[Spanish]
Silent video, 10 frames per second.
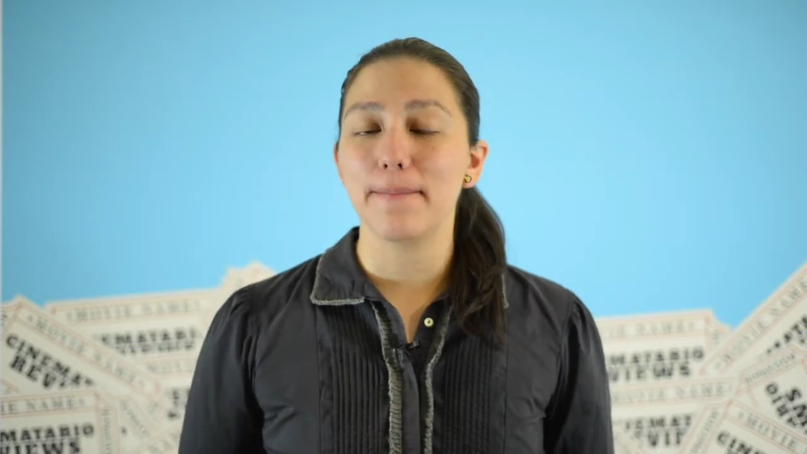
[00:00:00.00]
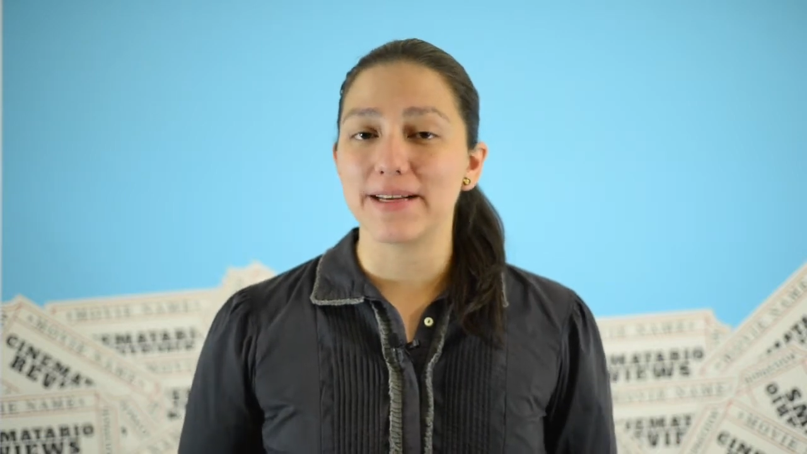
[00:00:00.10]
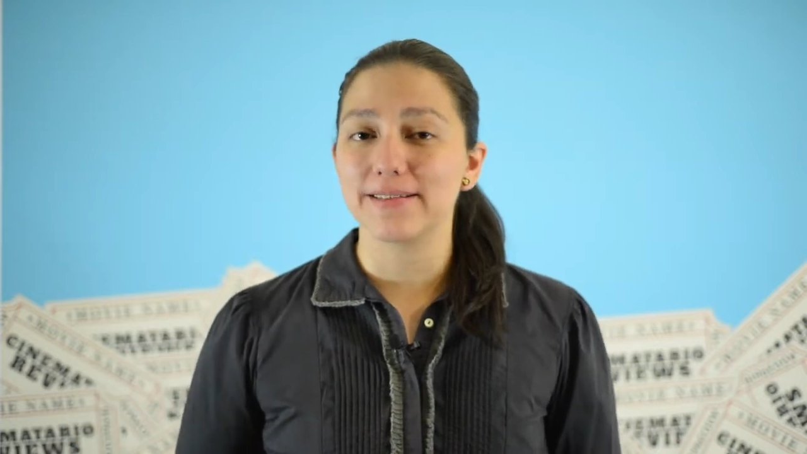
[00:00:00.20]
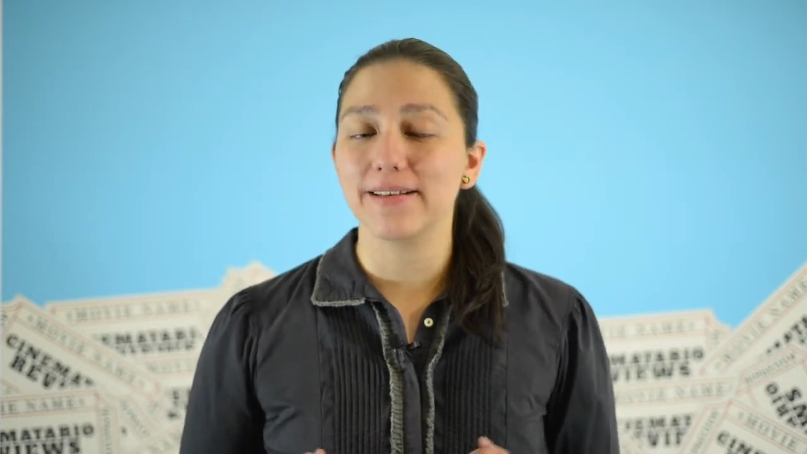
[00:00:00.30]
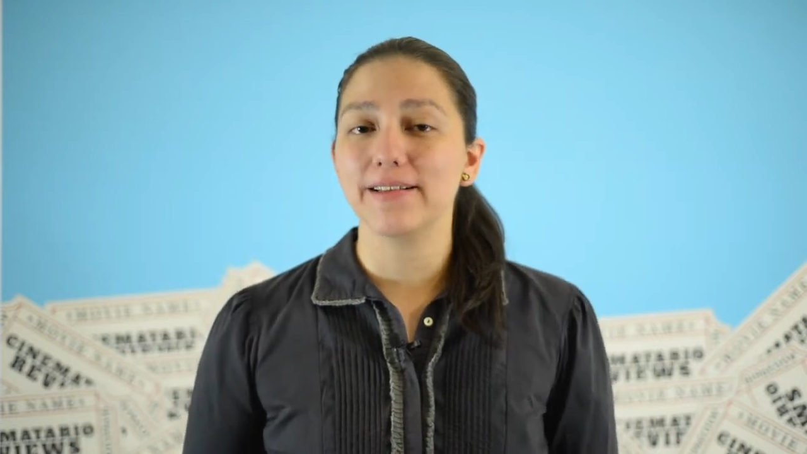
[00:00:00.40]

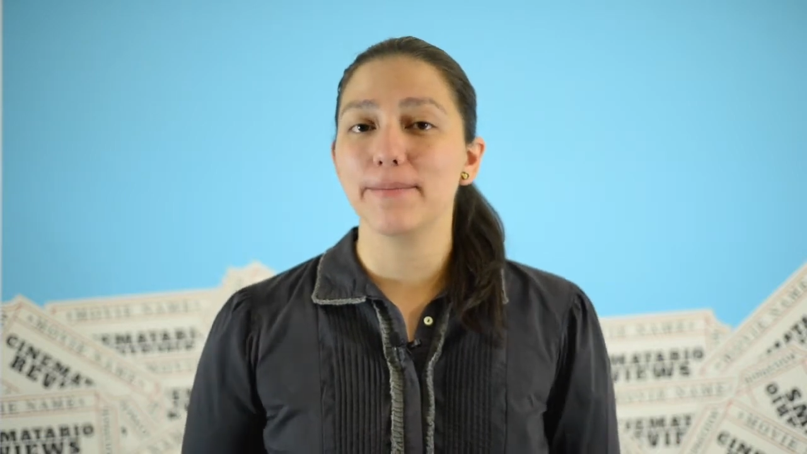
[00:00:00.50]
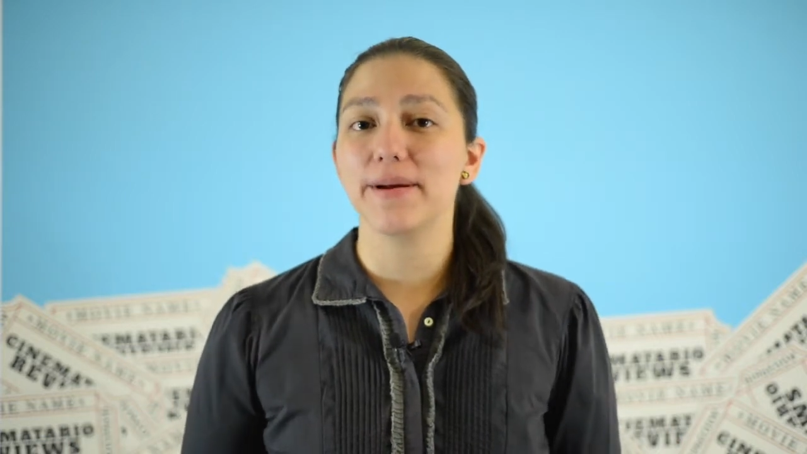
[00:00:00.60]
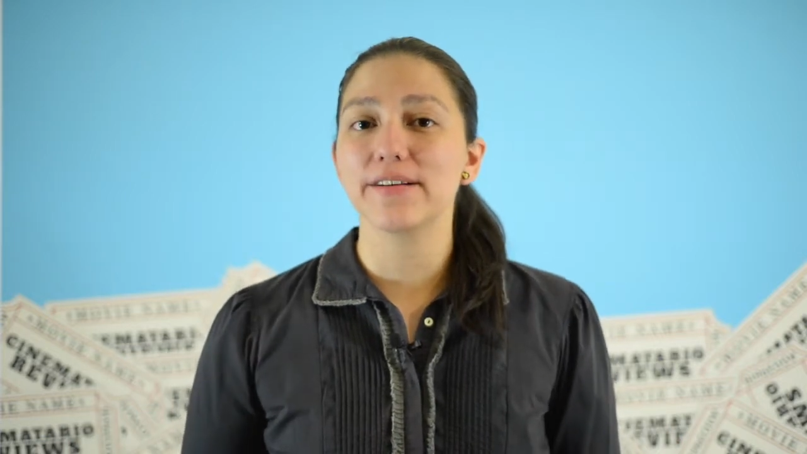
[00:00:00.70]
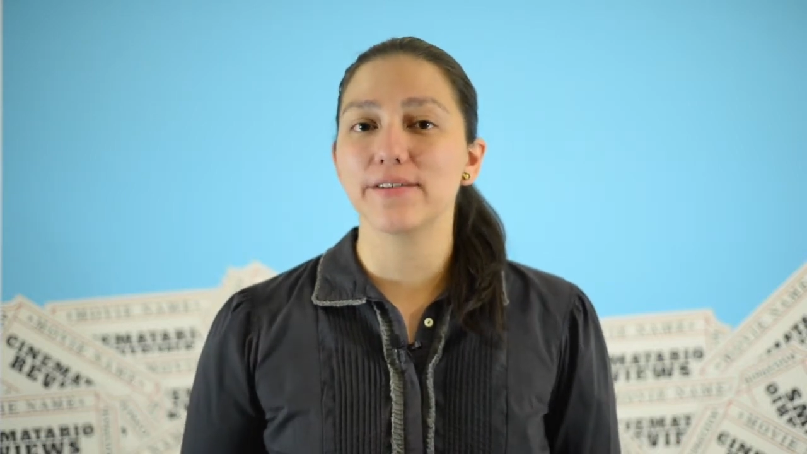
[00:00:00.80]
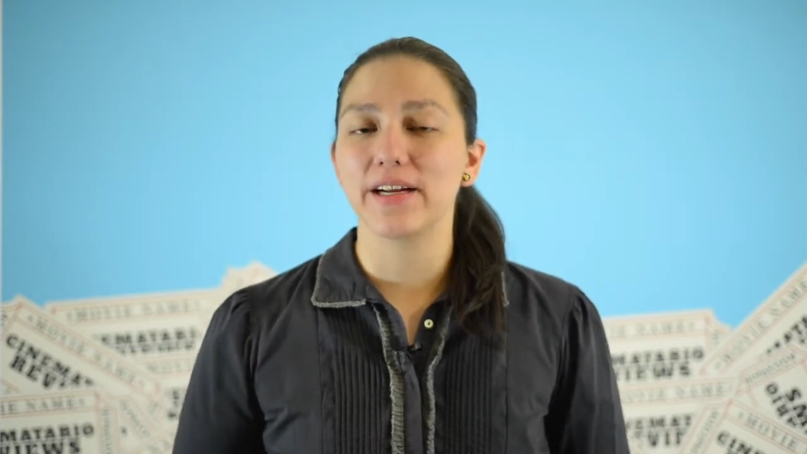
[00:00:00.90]
bastante
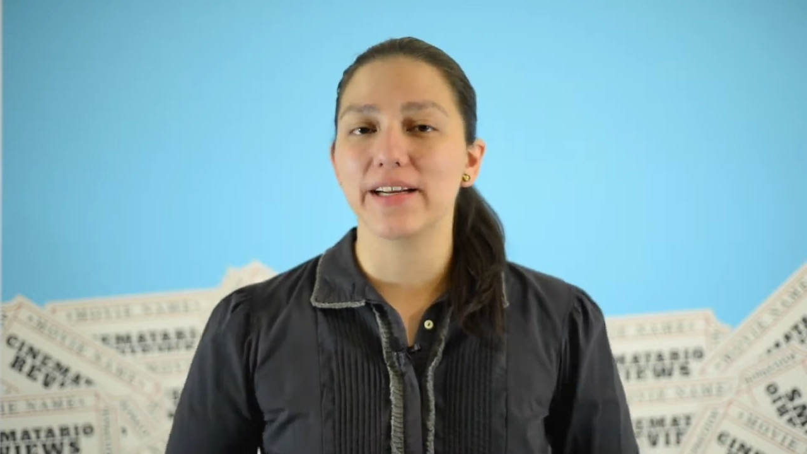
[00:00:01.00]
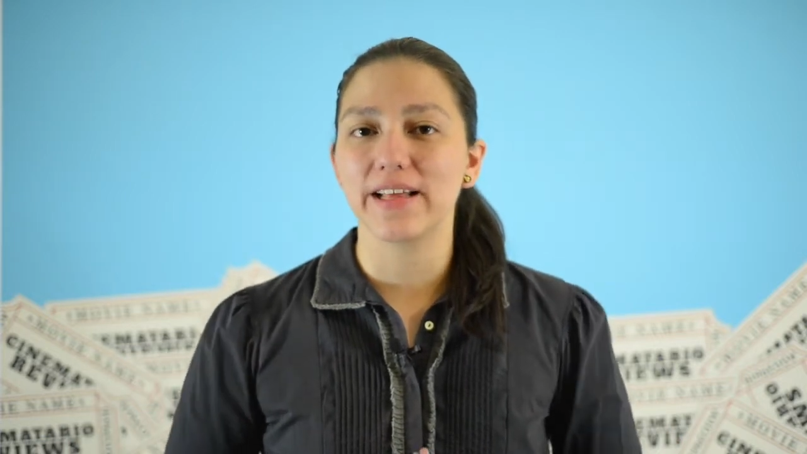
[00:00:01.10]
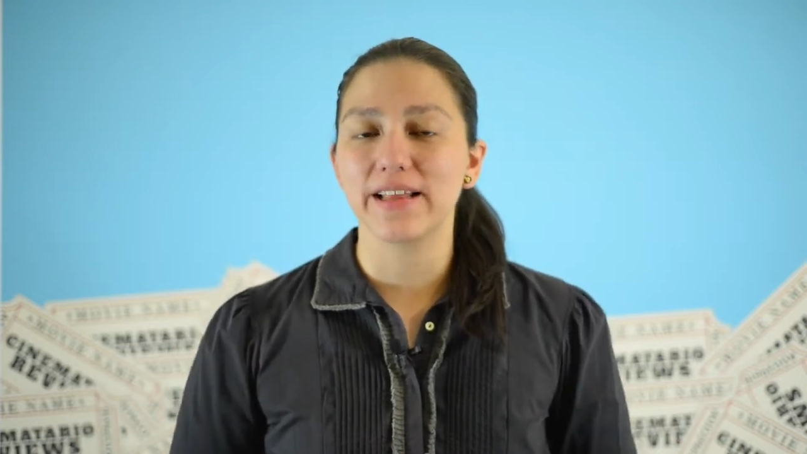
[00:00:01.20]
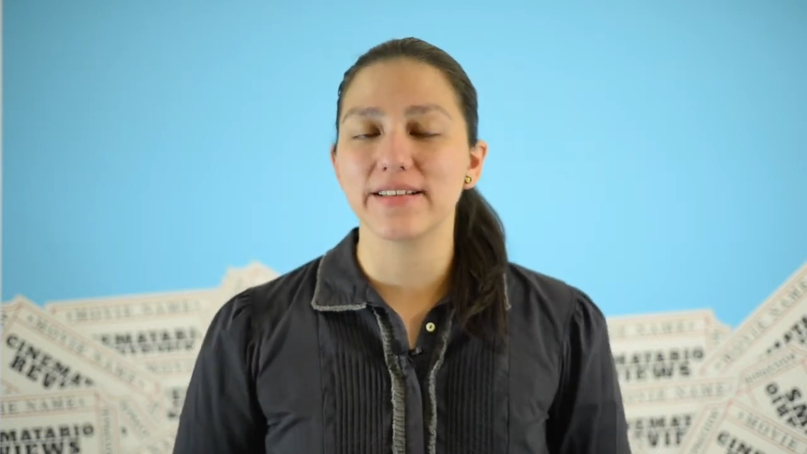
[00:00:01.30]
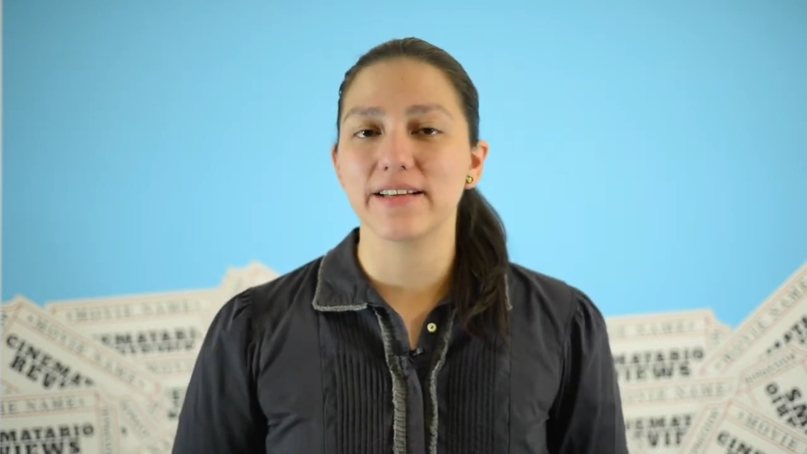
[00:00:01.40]

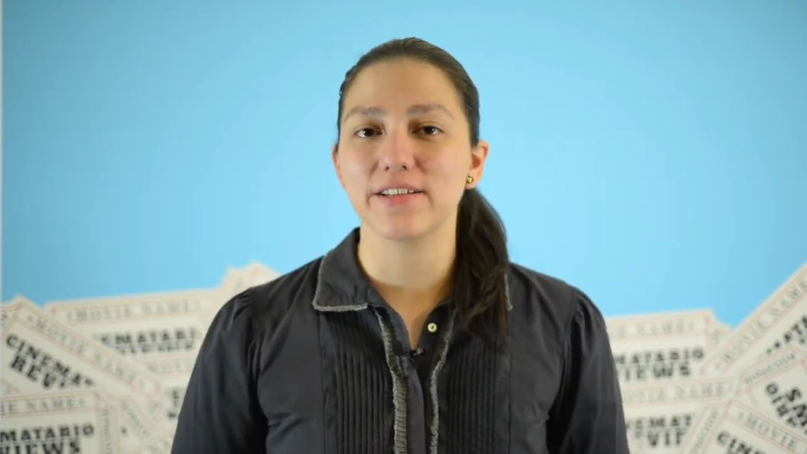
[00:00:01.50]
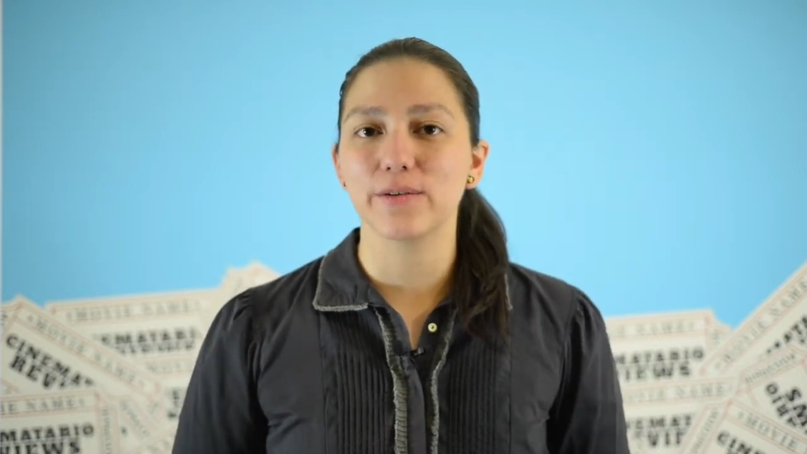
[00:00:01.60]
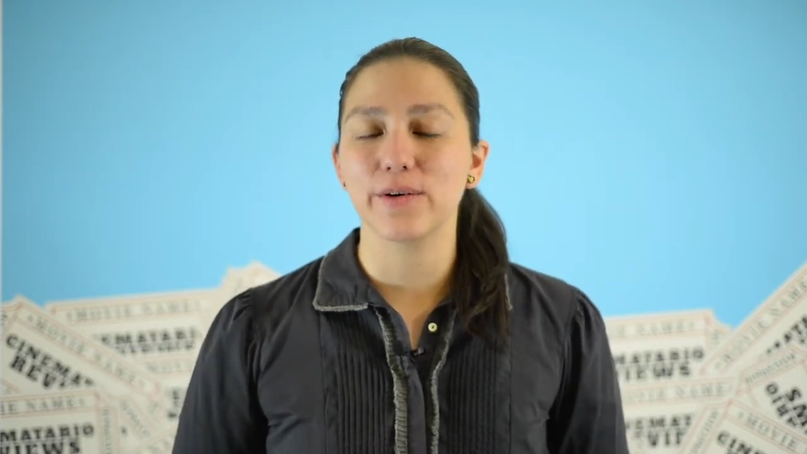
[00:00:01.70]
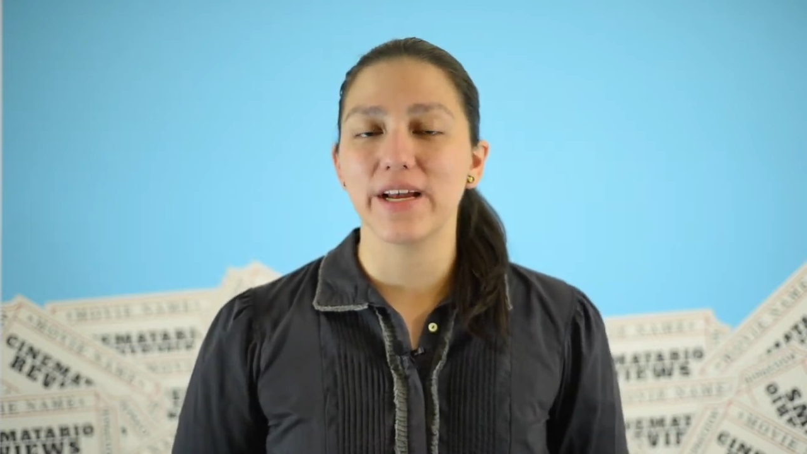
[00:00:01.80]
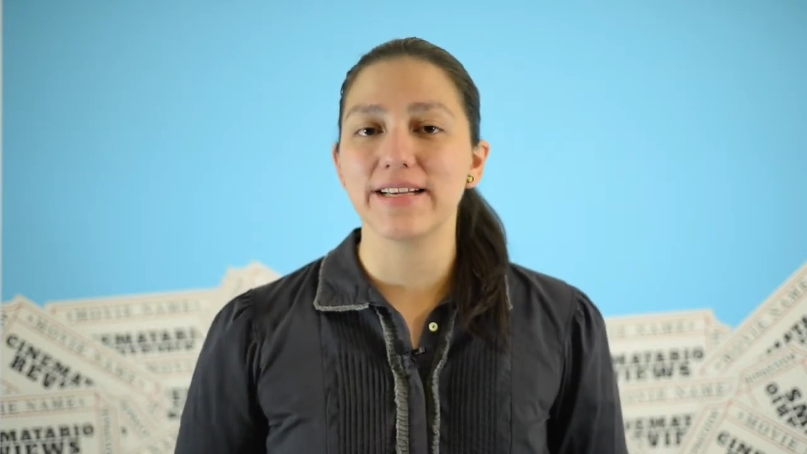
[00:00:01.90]
personalidad a esta
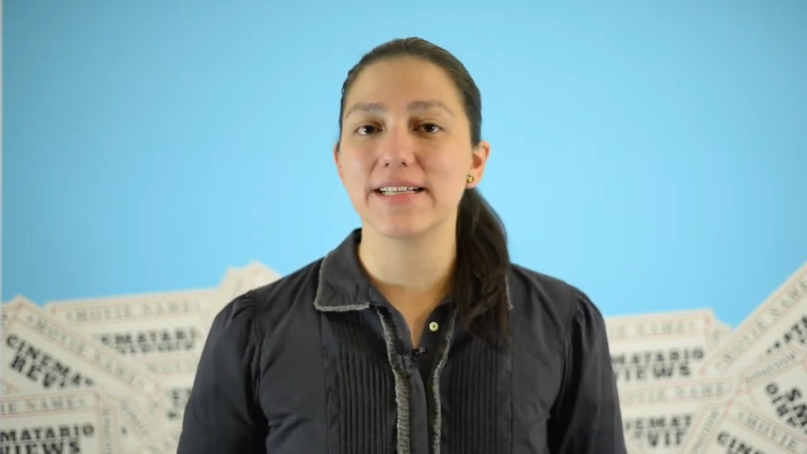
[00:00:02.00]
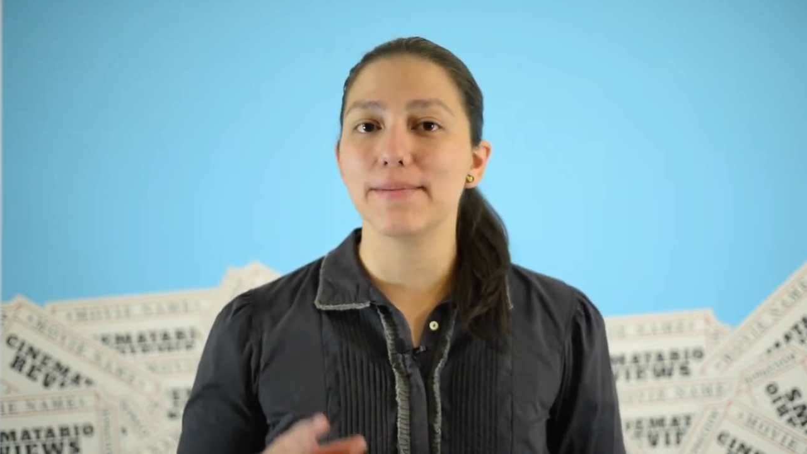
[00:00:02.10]
historia es